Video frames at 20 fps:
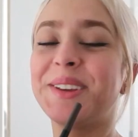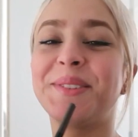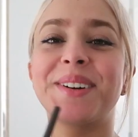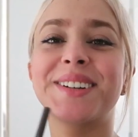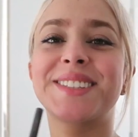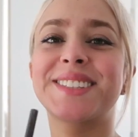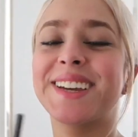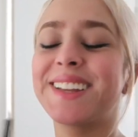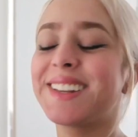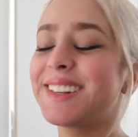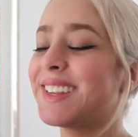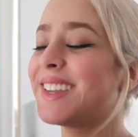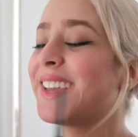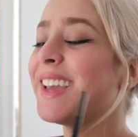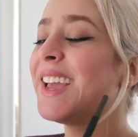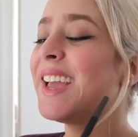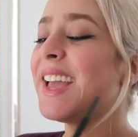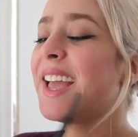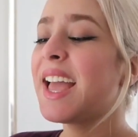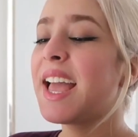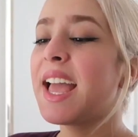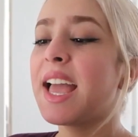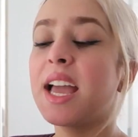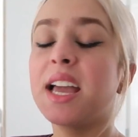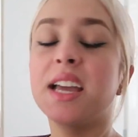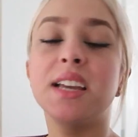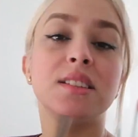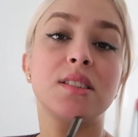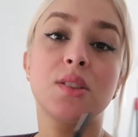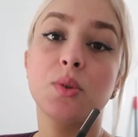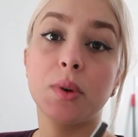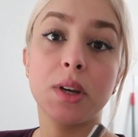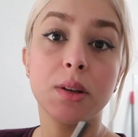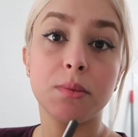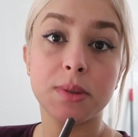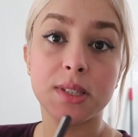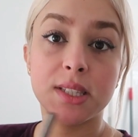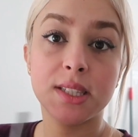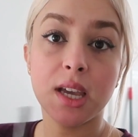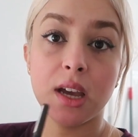قولي بغيت تغني
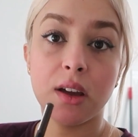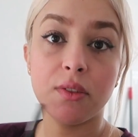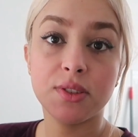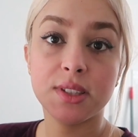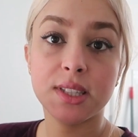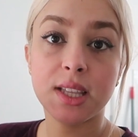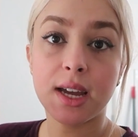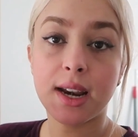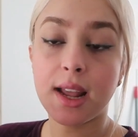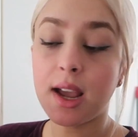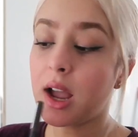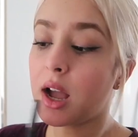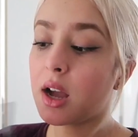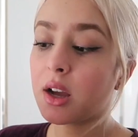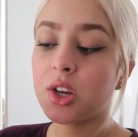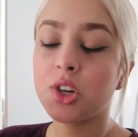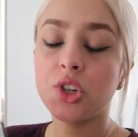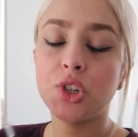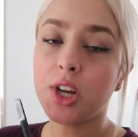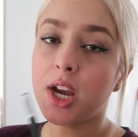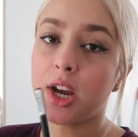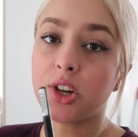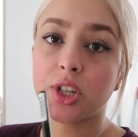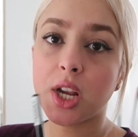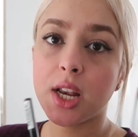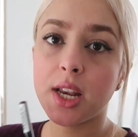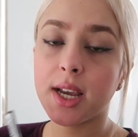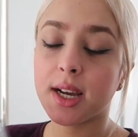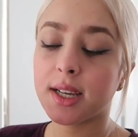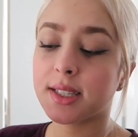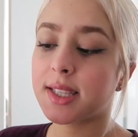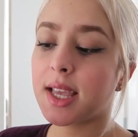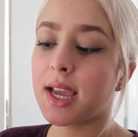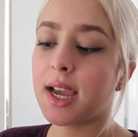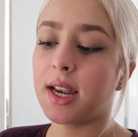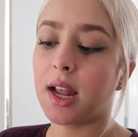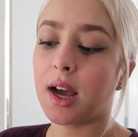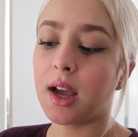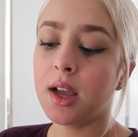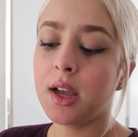زوين بزاف الصراحه شي حاجه اللي
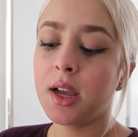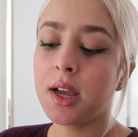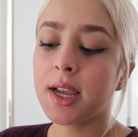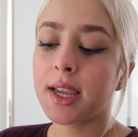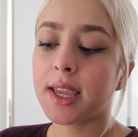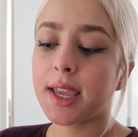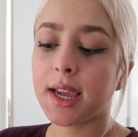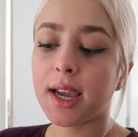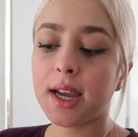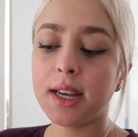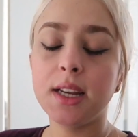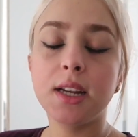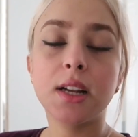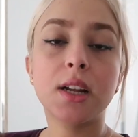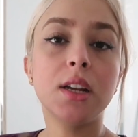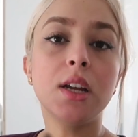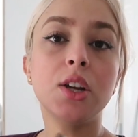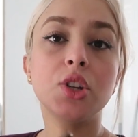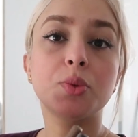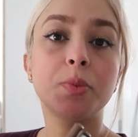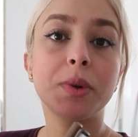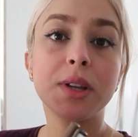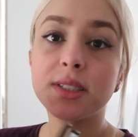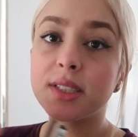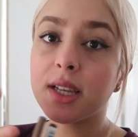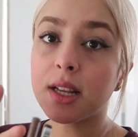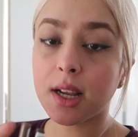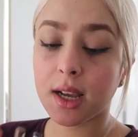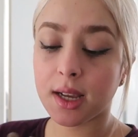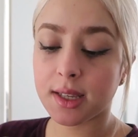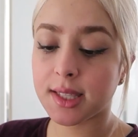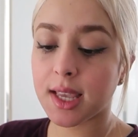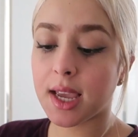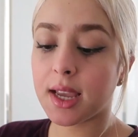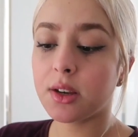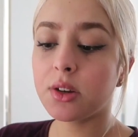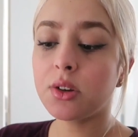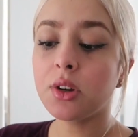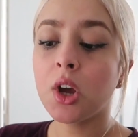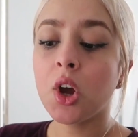غزاله كيخلي لك الحجبان ديالك
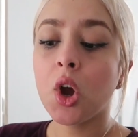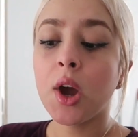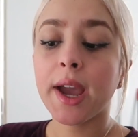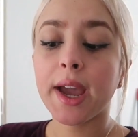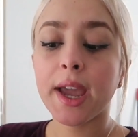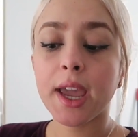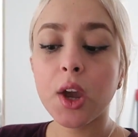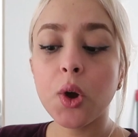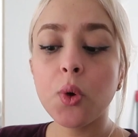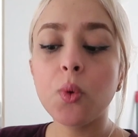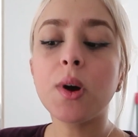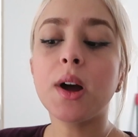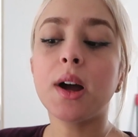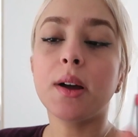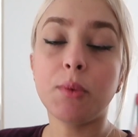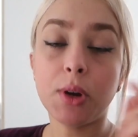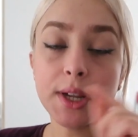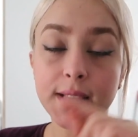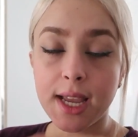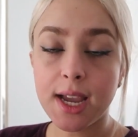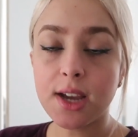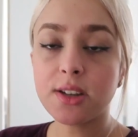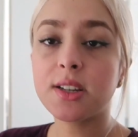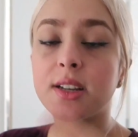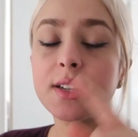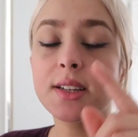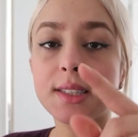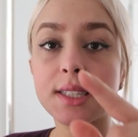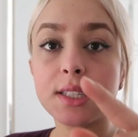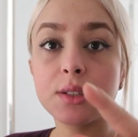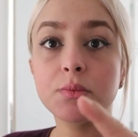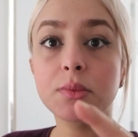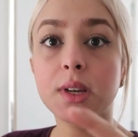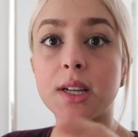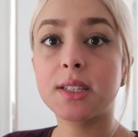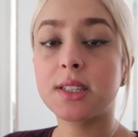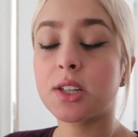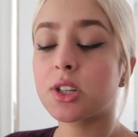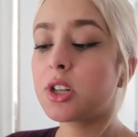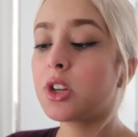غزالين غير هو واحد الحاجه اللي نسيت ما
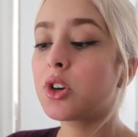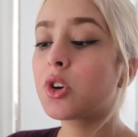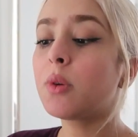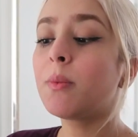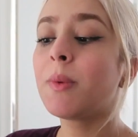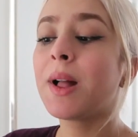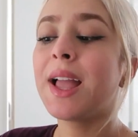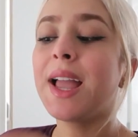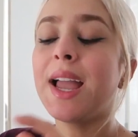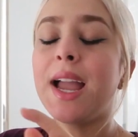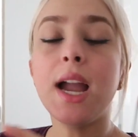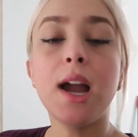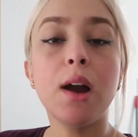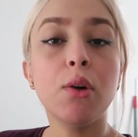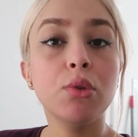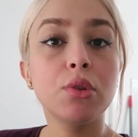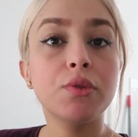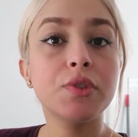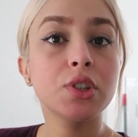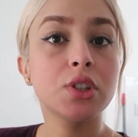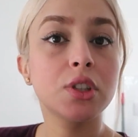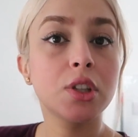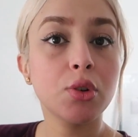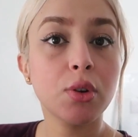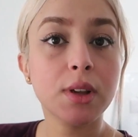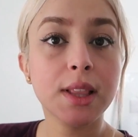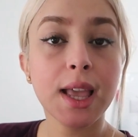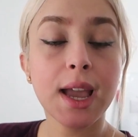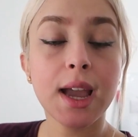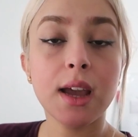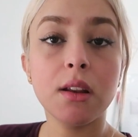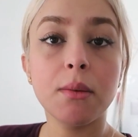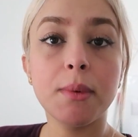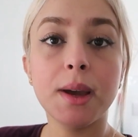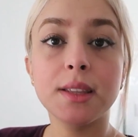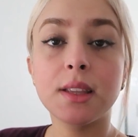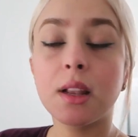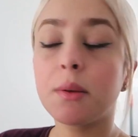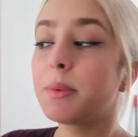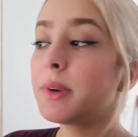قلتهاش لكم حاولوا فاش ديروا هذا القلم
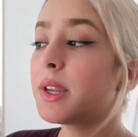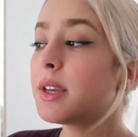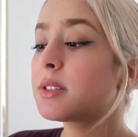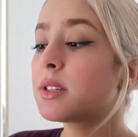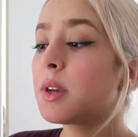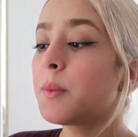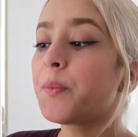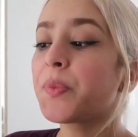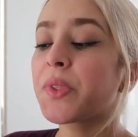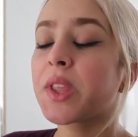هذا البنات